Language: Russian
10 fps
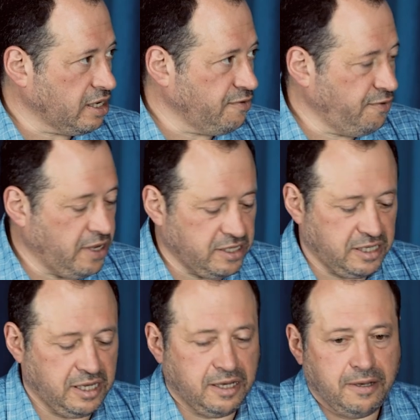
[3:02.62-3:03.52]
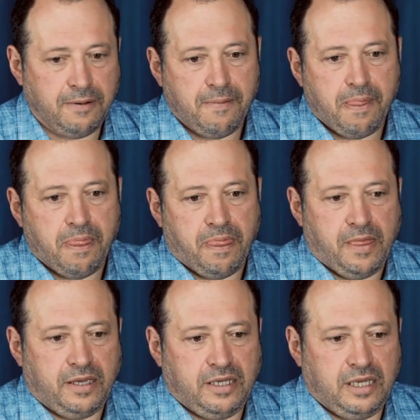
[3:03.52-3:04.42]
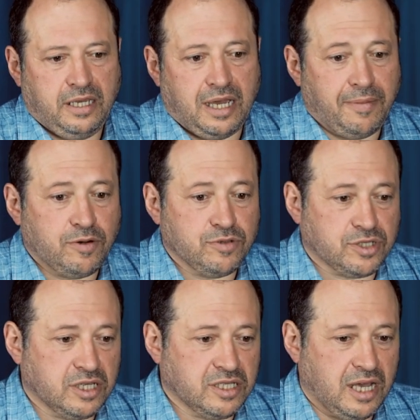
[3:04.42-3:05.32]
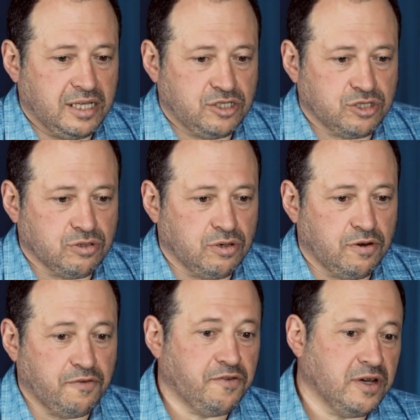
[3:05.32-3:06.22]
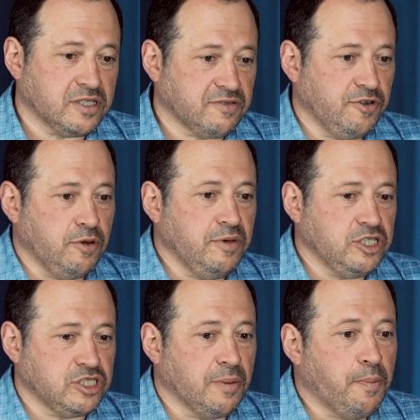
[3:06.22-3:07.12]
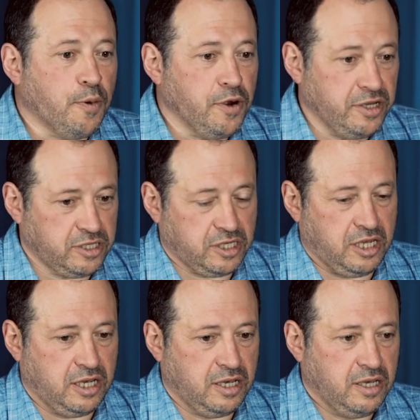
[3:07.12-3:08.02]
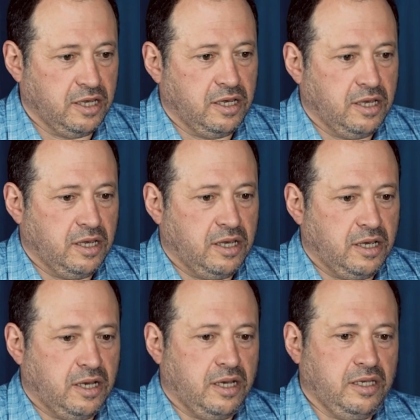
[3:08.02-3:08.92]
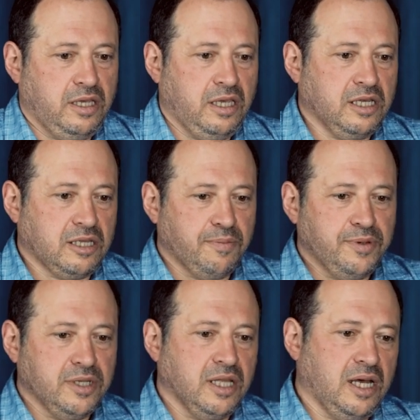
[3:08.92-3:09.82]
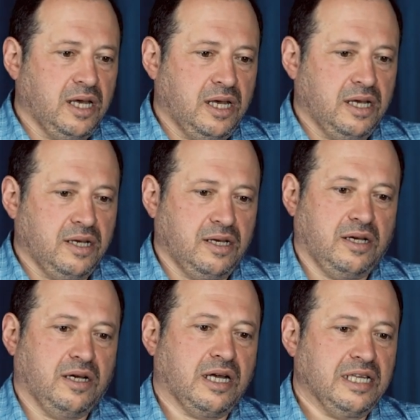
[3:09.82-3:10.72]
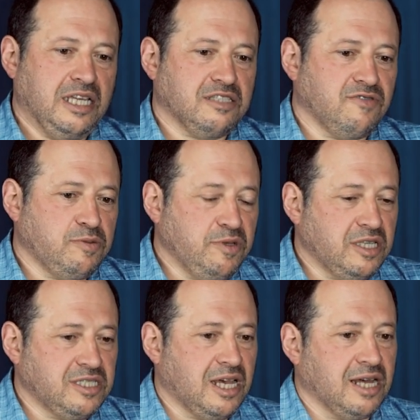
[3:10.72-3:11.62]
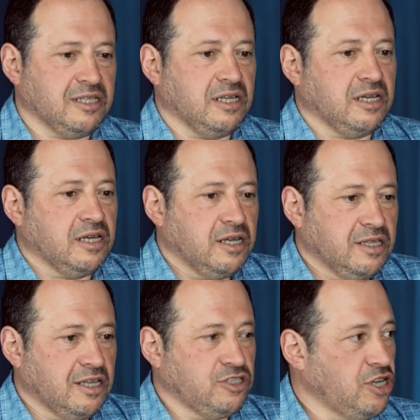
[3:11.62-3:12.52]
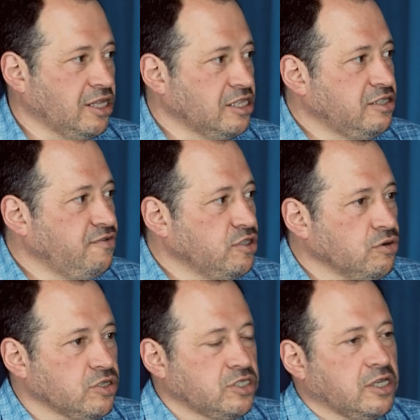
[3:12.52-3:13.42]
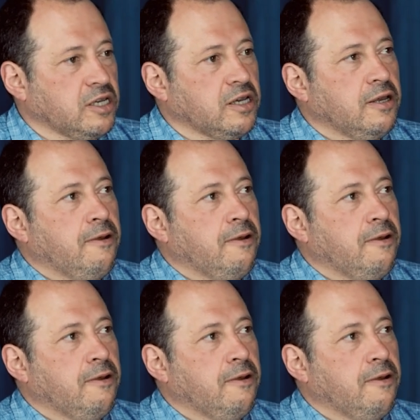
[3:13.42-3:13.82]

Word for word: конфессии, и я могу сказать, что в своем личном поиске, и это было конец 80-х, начало 90-х,